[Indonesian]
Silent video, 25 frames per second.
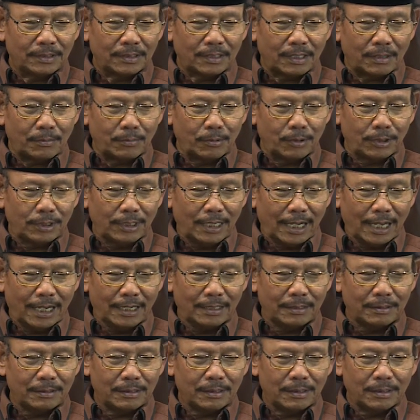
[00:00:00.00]

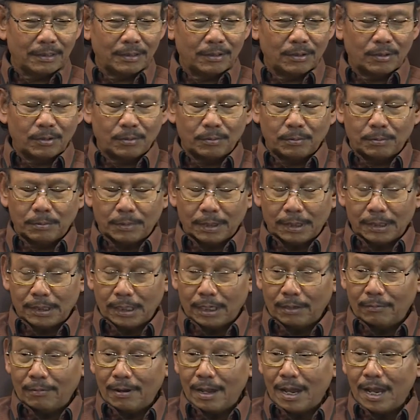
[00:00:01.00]
Kemudian
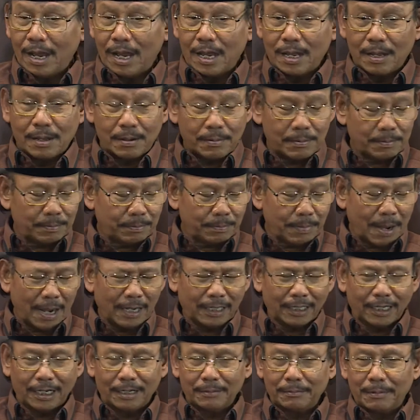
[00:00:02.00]
menyewa
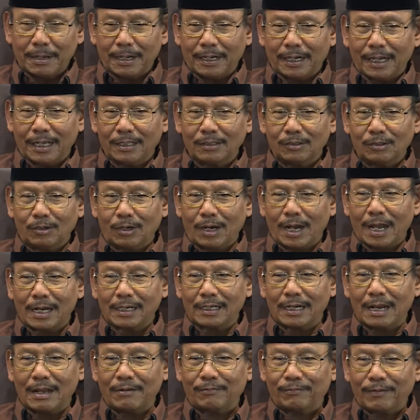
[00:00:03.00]
pakaian-pakaian untuk
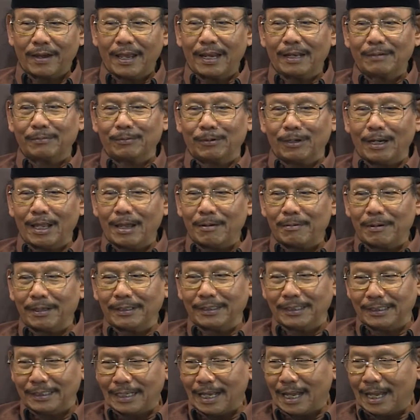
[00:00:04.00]
karnaval boleh apa
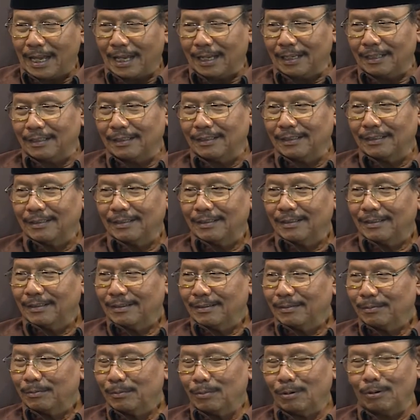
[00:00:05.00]
tidak?
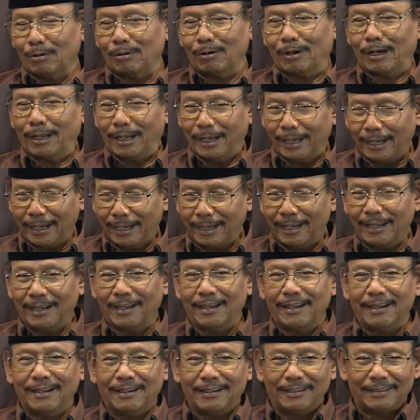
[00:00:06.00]
Boleh.
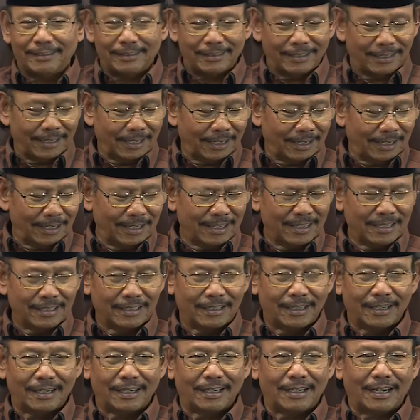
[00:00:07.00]
Ya,
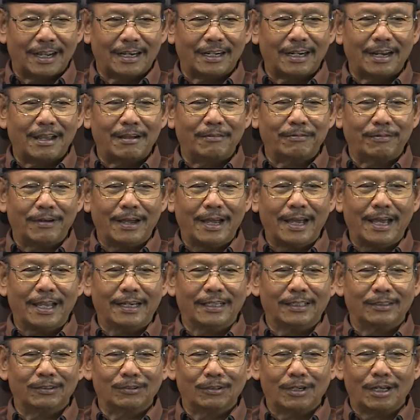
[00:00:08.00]

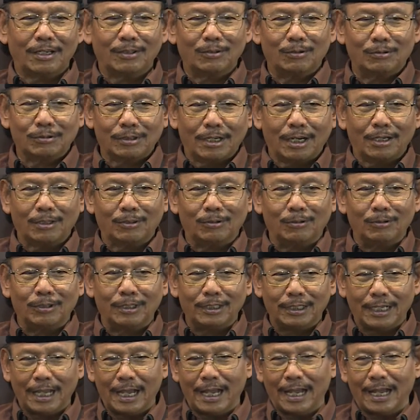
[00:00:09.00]
karnaval itu kan urusan
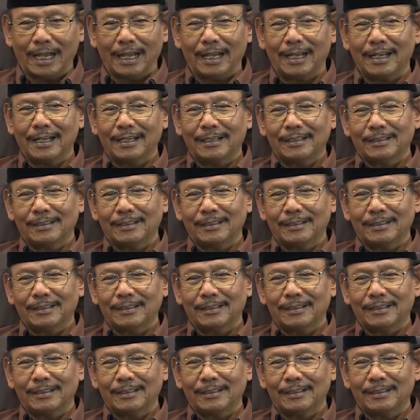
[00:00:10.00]
dunia.